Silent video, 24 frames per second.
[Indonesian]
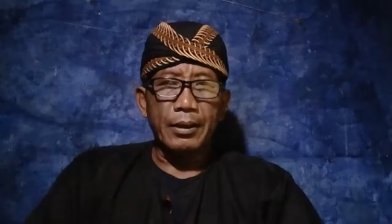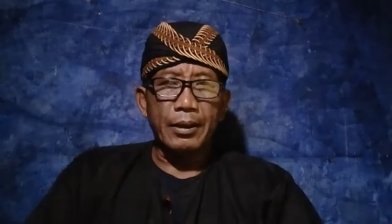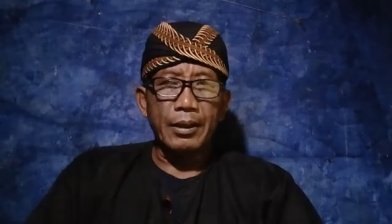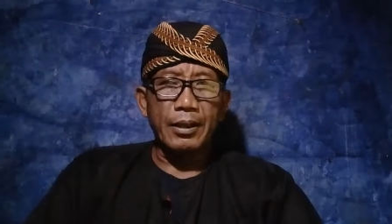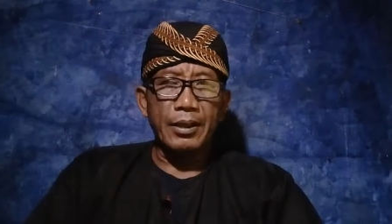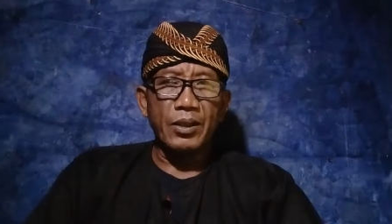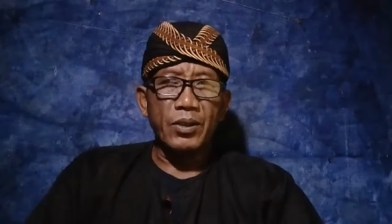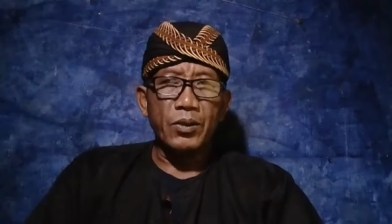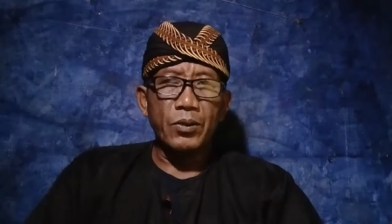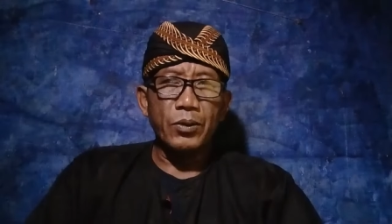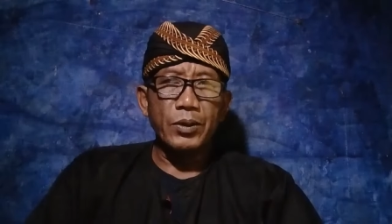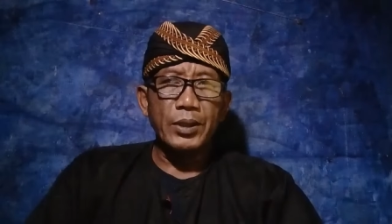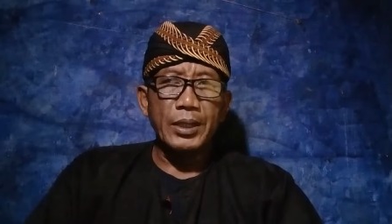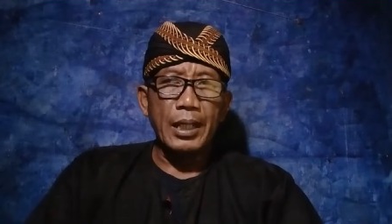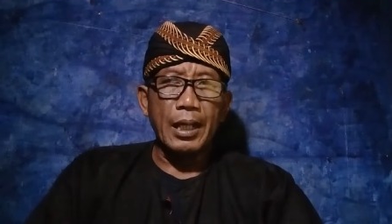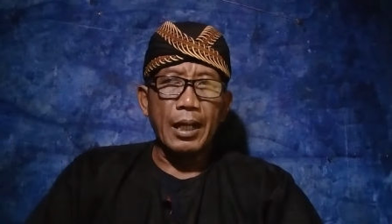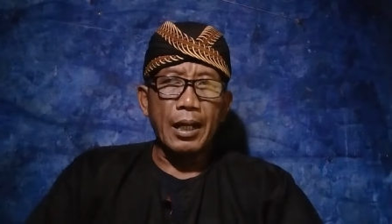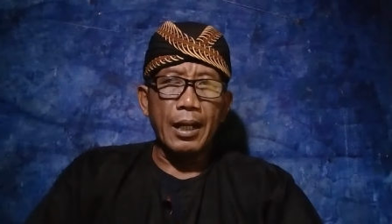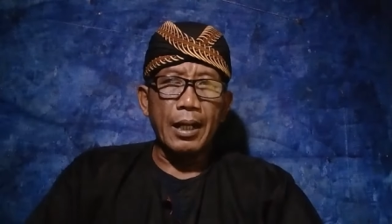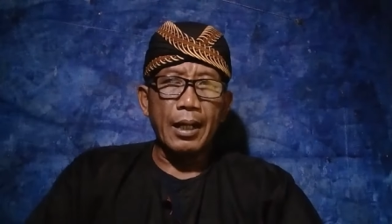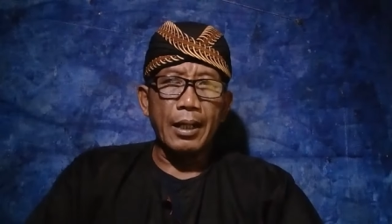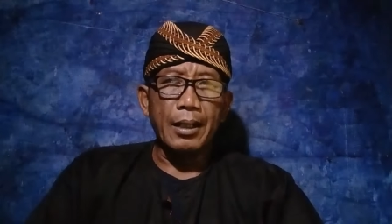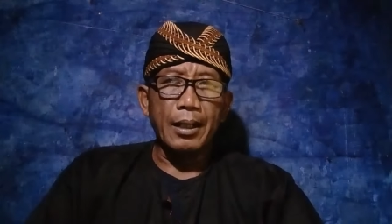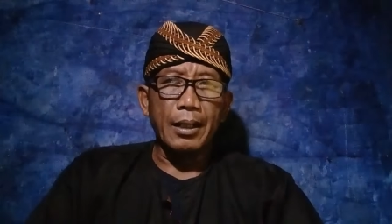
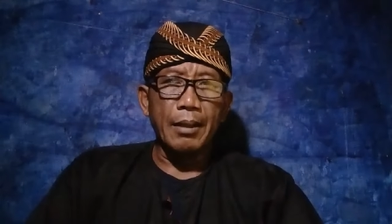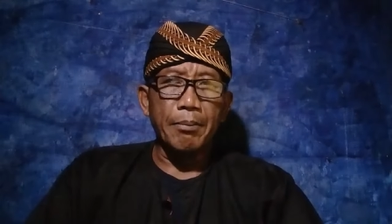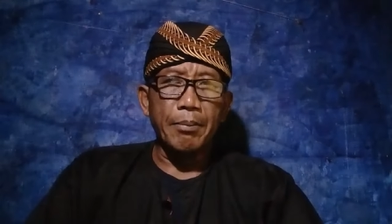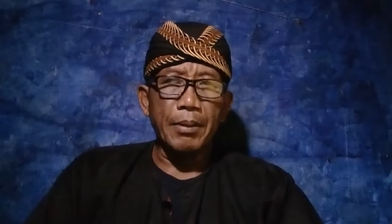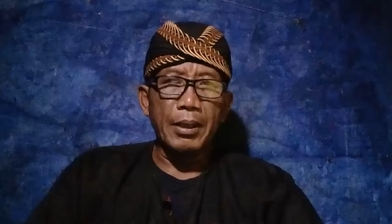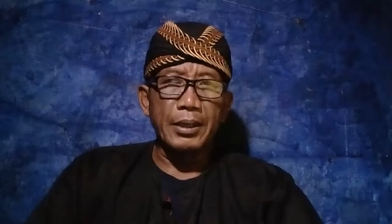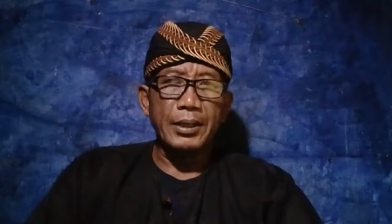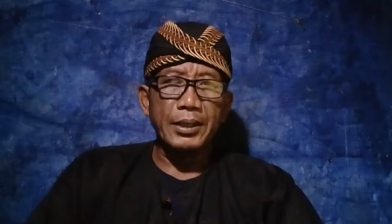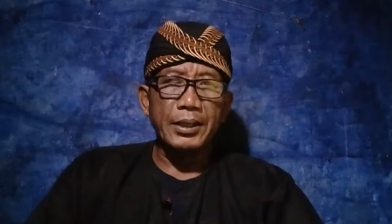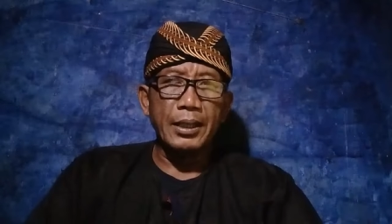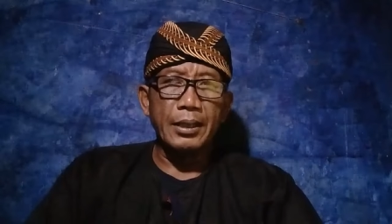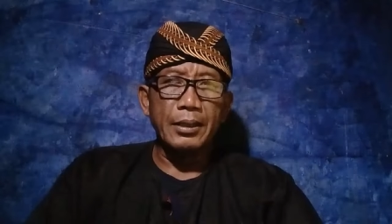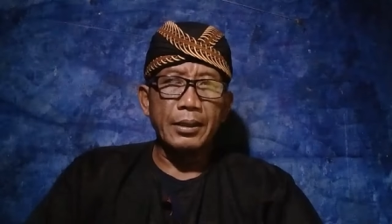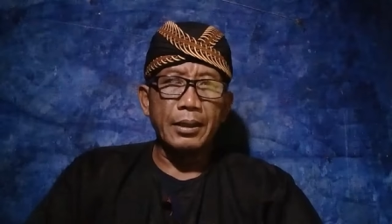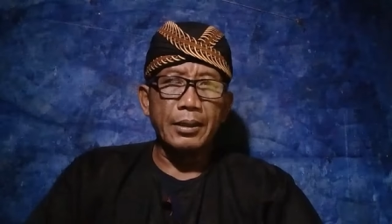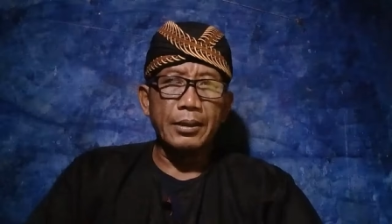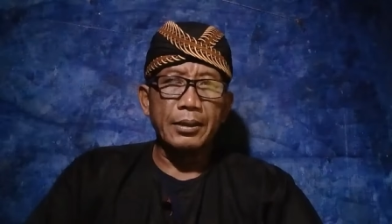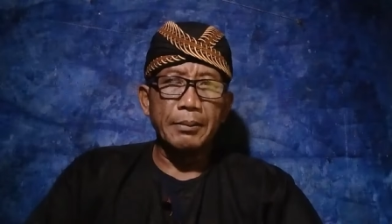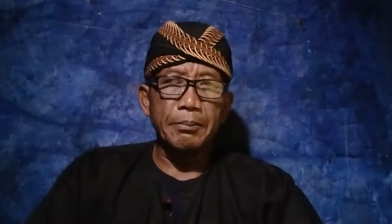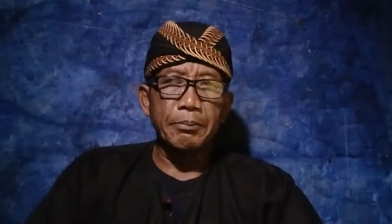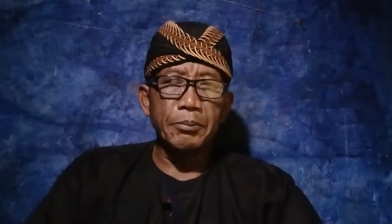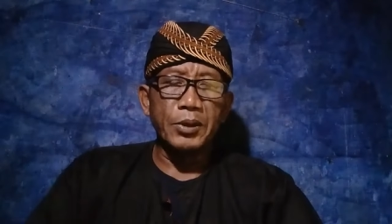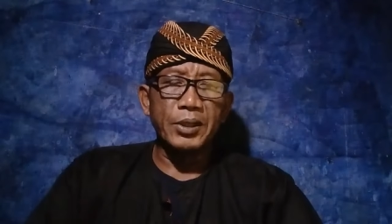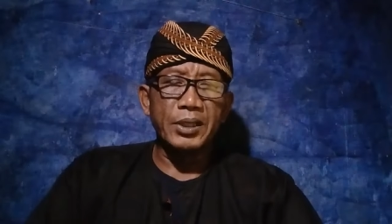Tentunya agar pasien
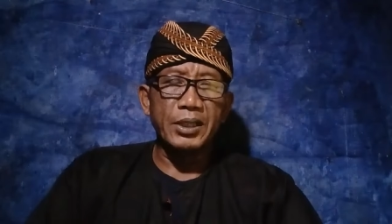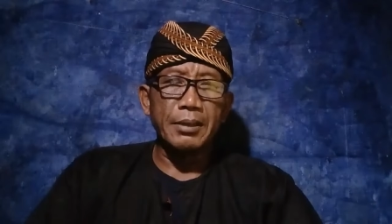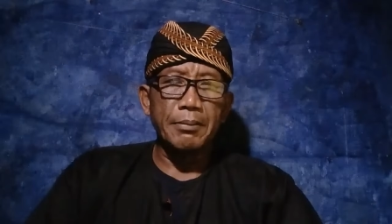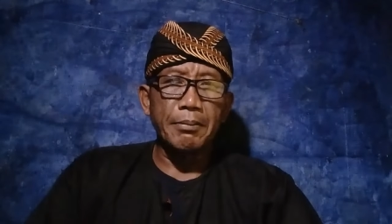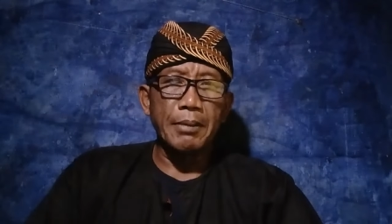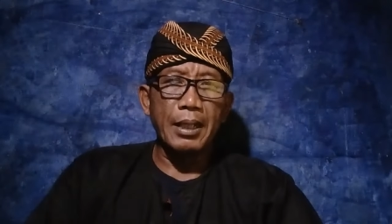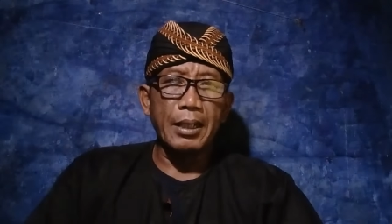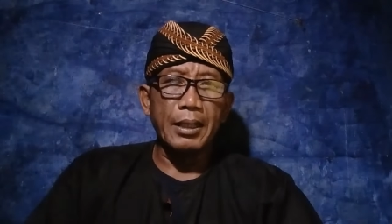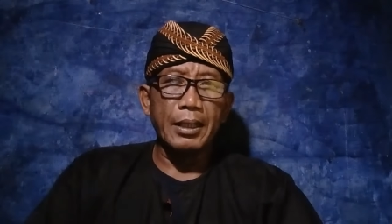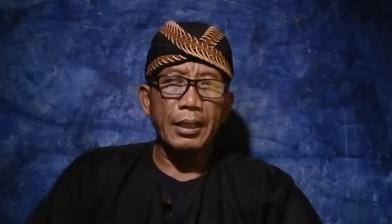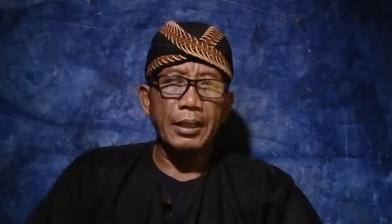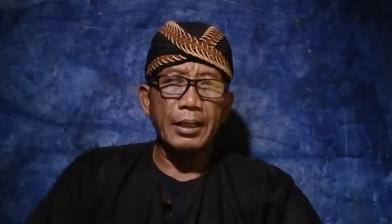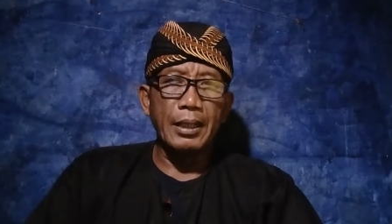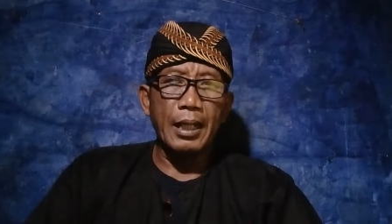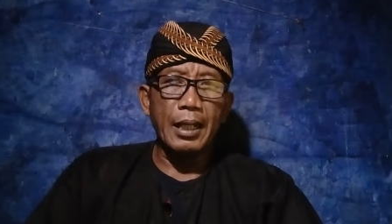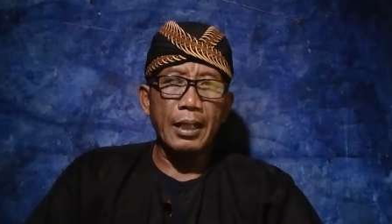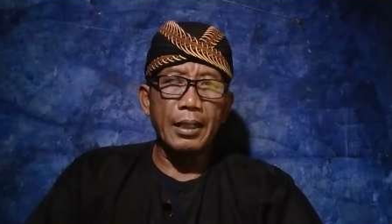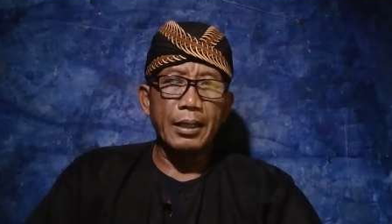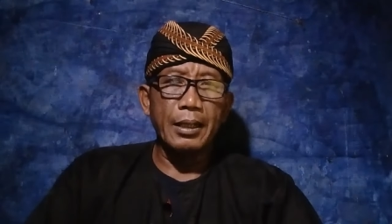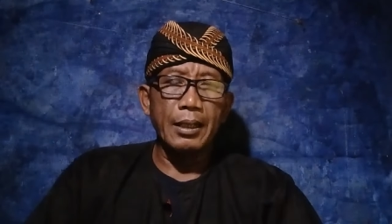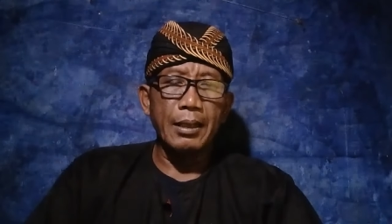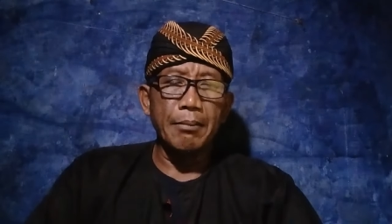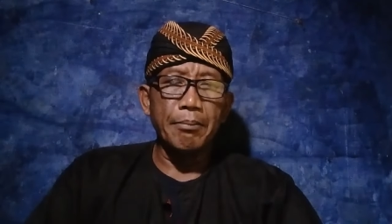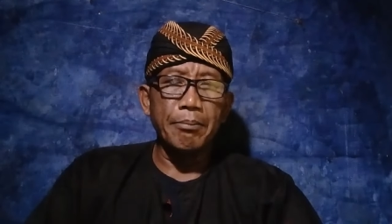tersebut semakin
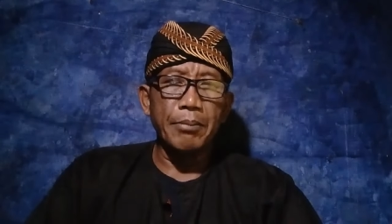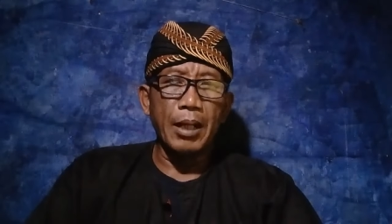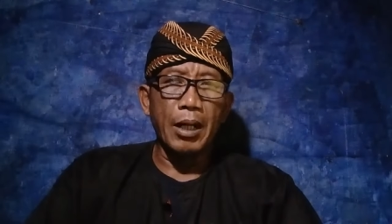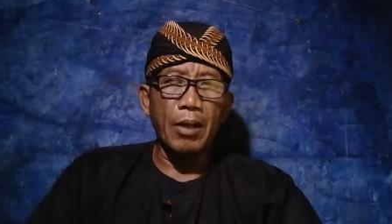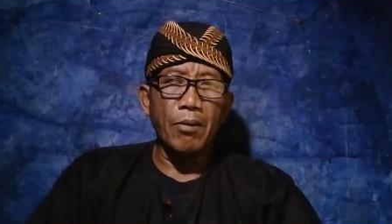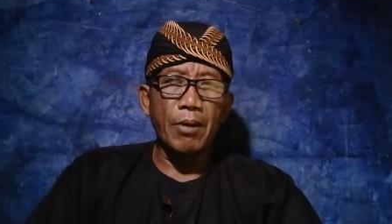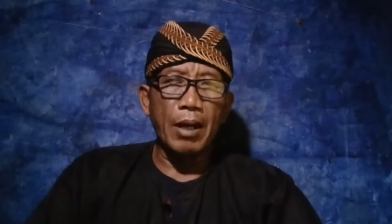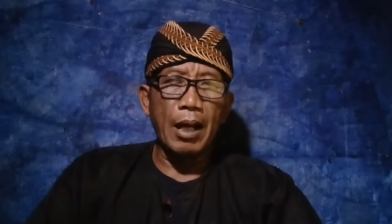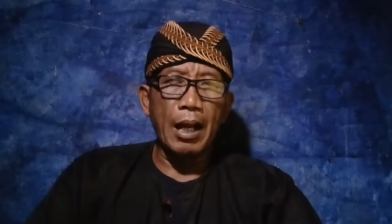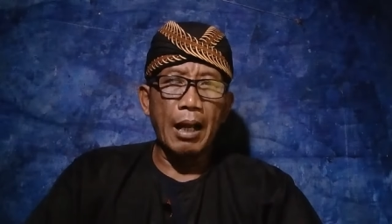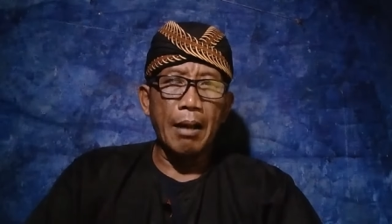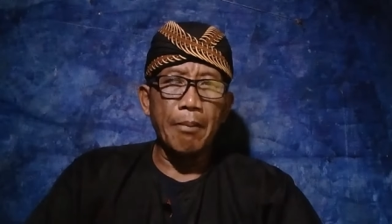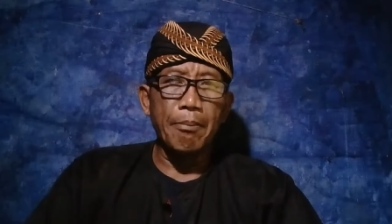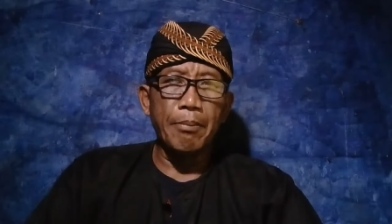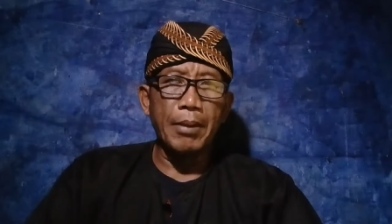yakin bahwa